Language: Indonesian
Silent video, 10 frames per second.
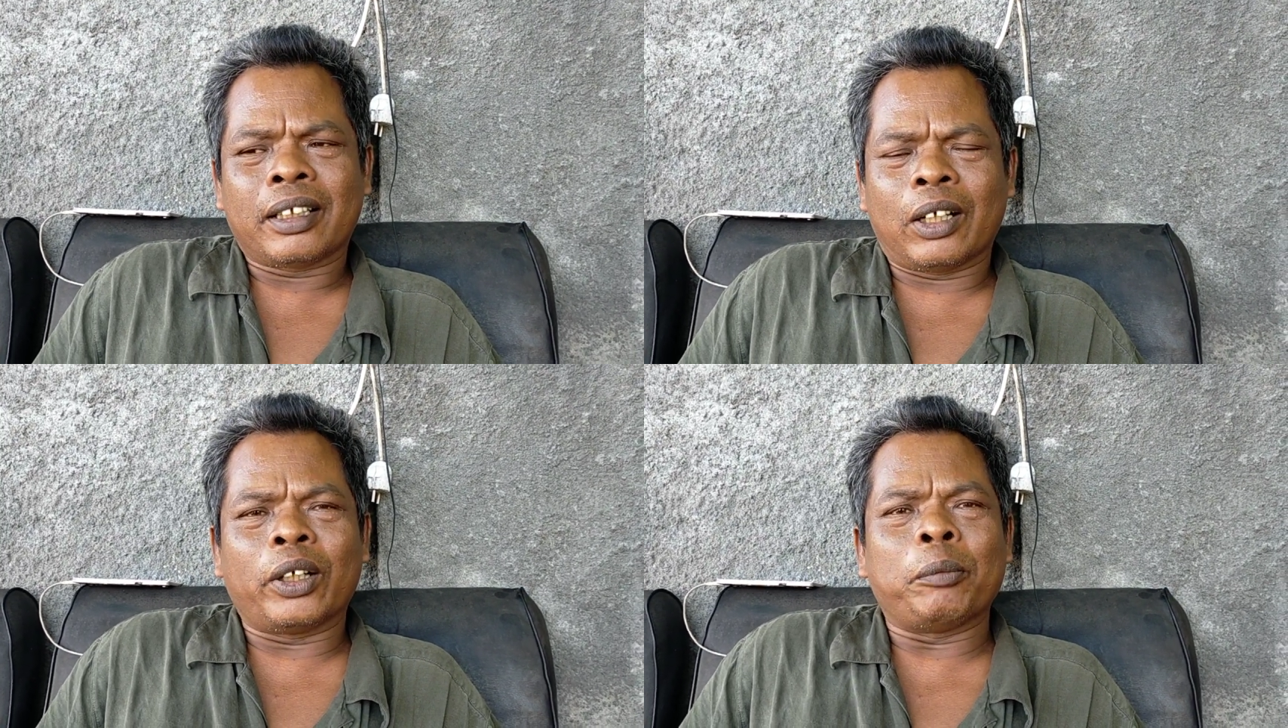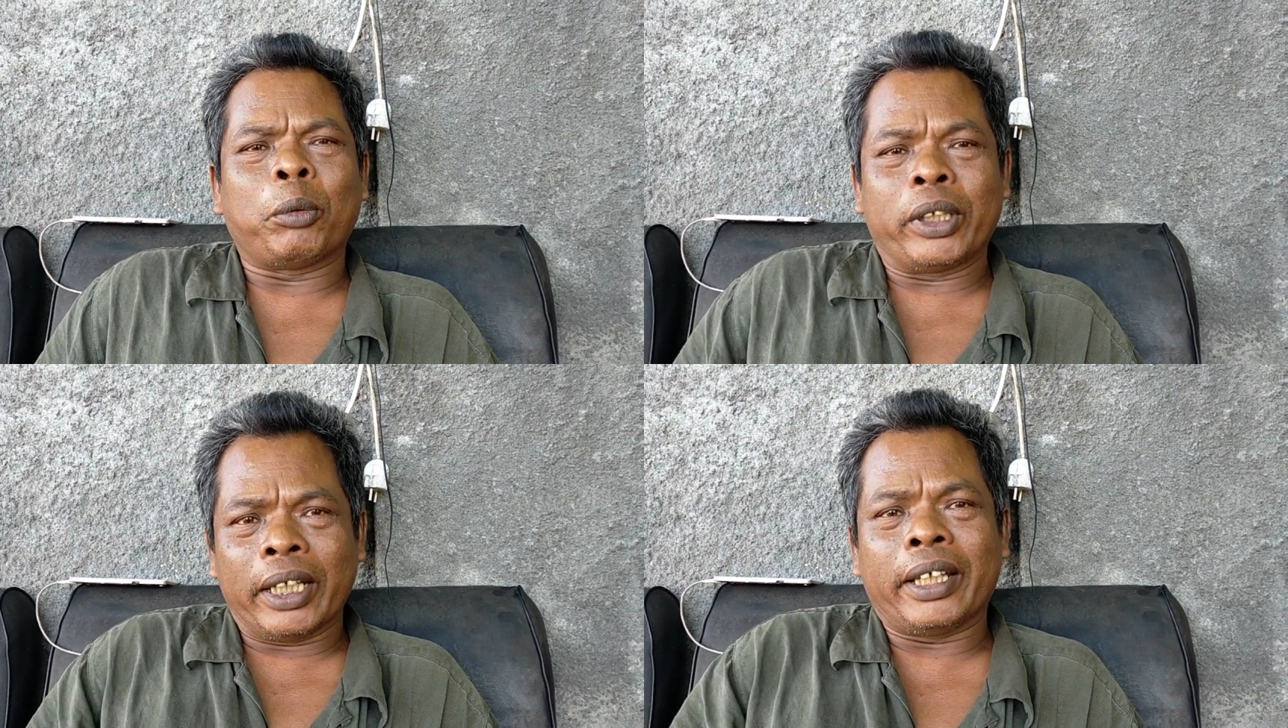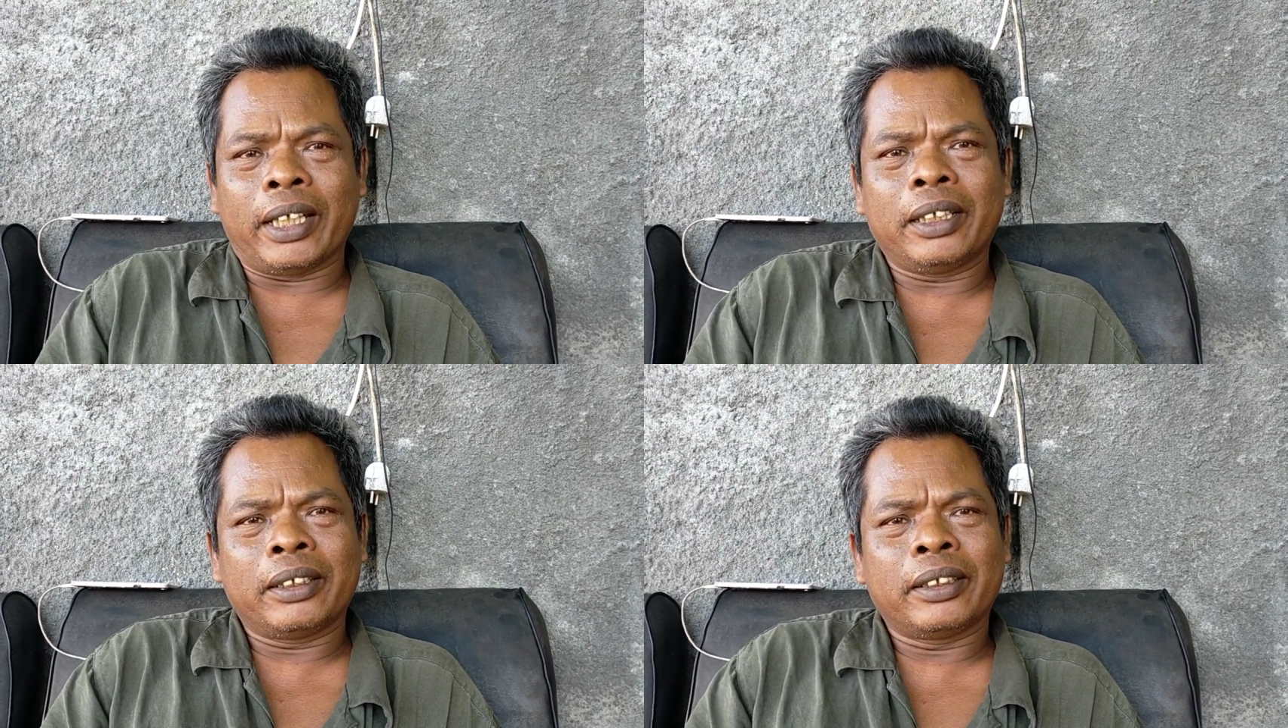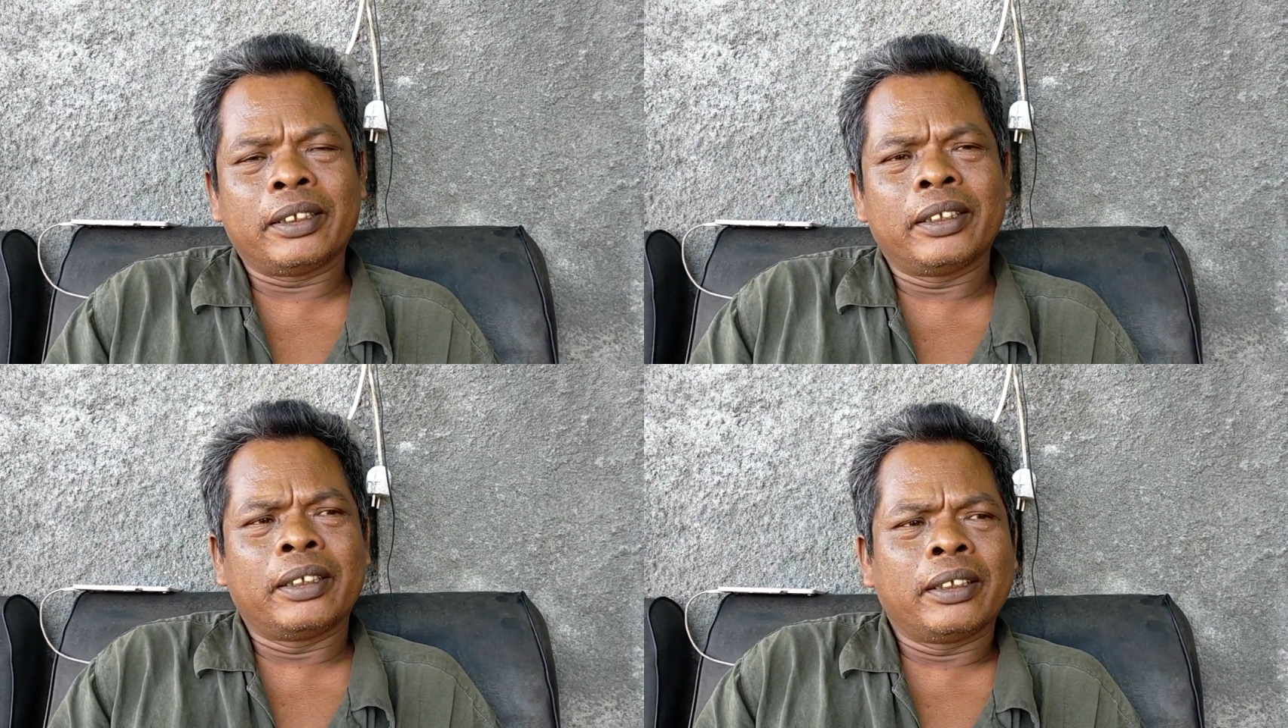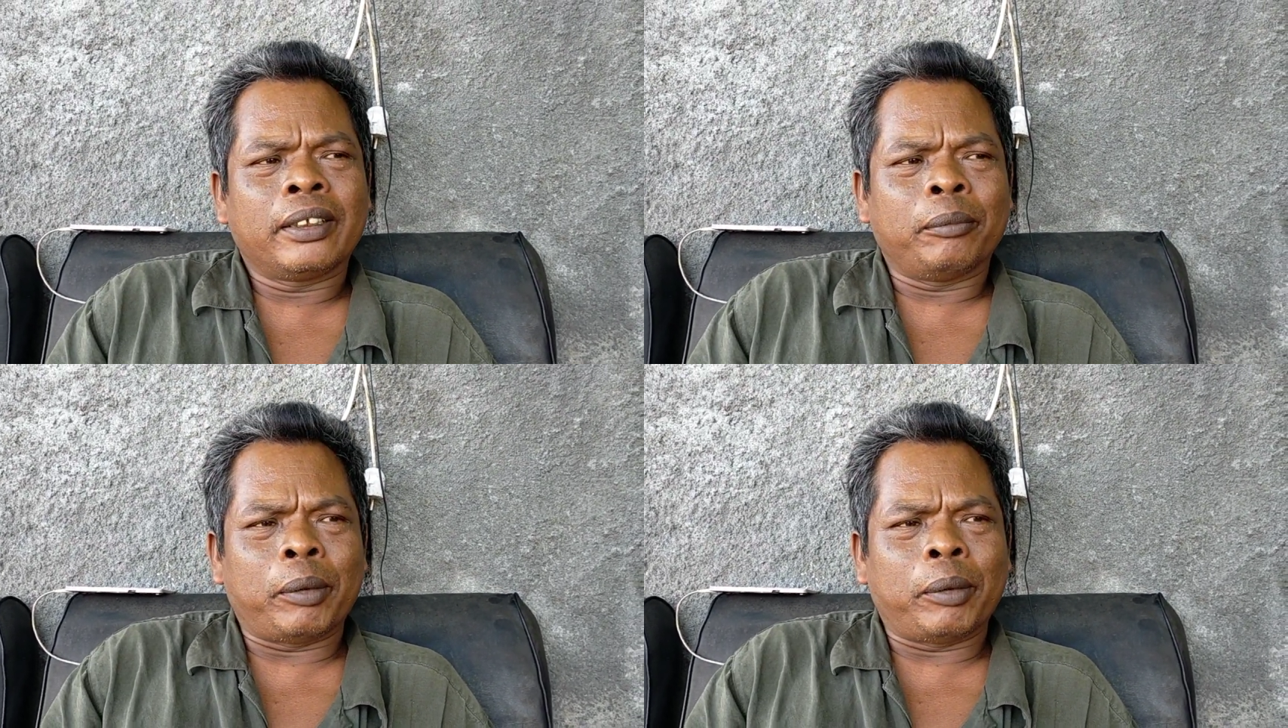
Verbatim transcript: Kalau info dia ya. Oh.